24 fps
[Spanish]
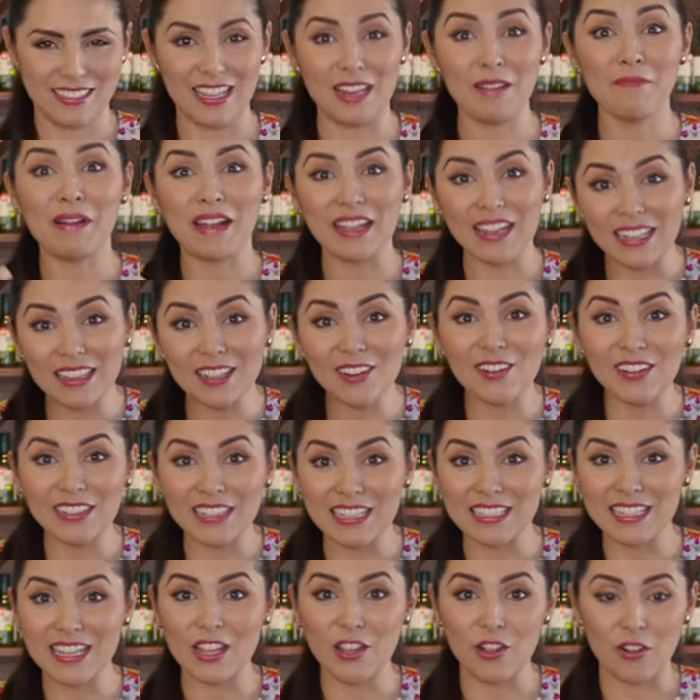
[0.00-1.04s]
imagínate lo que te
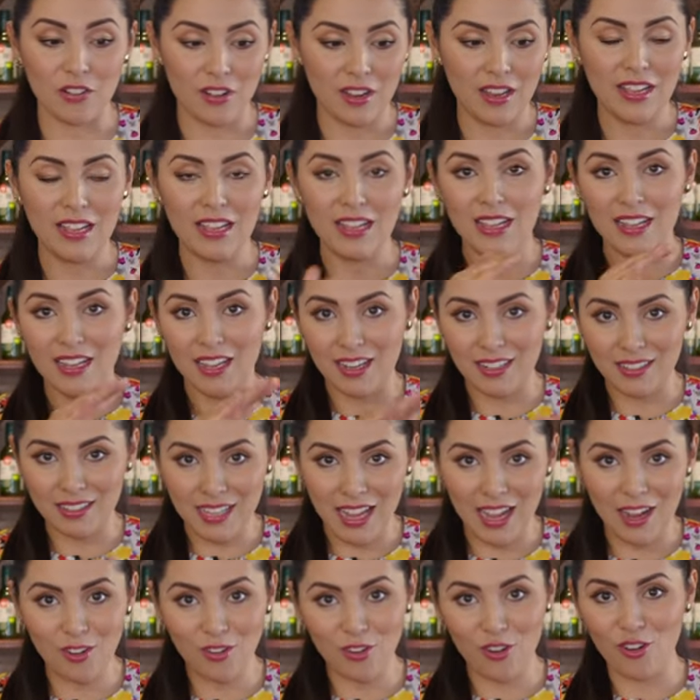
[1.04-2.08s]
decía yo, el
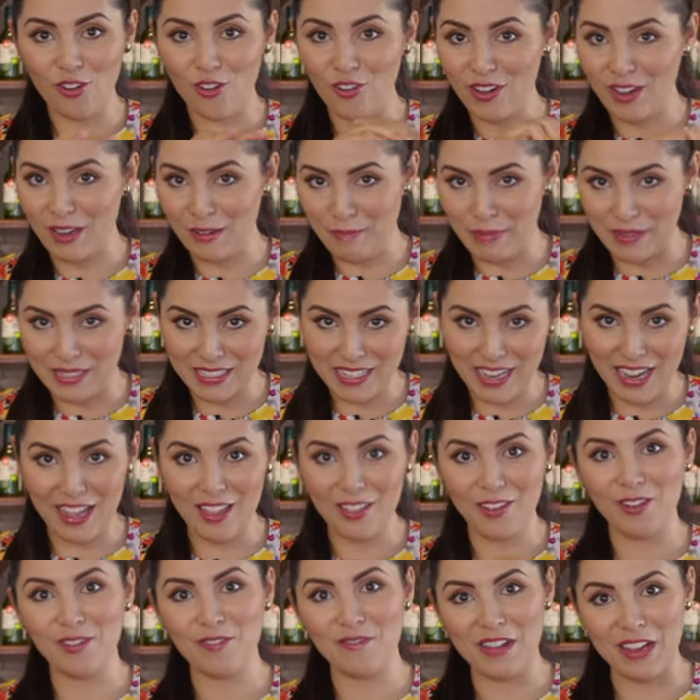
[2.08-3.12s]
taco con el
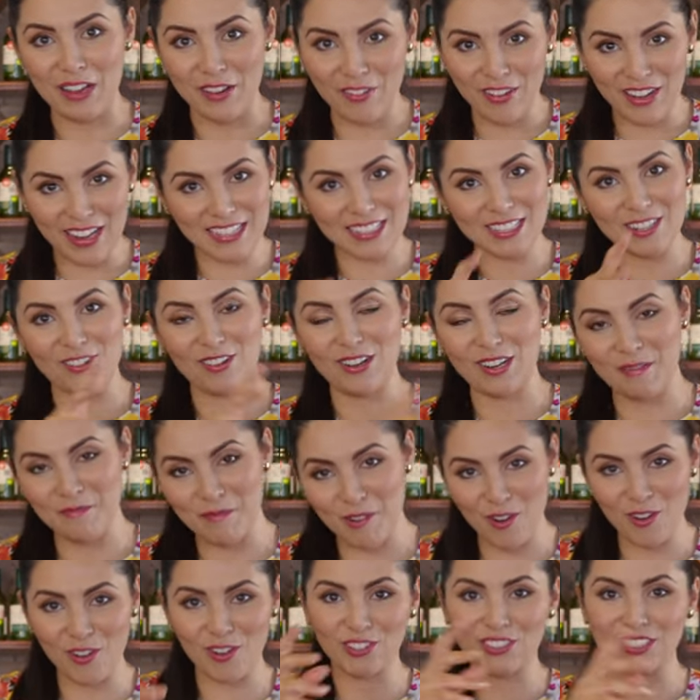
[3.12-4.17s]
pescado, con mayonesa, con
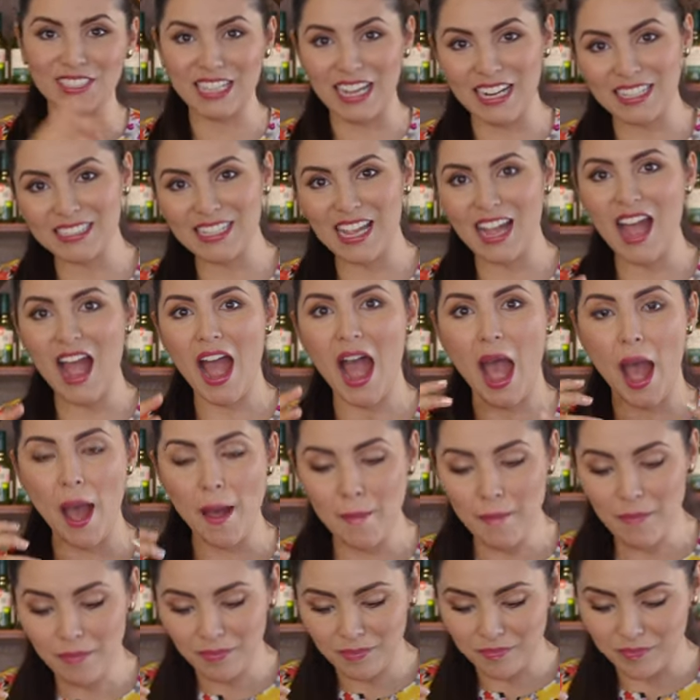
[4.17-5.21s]
limón, con salsa, am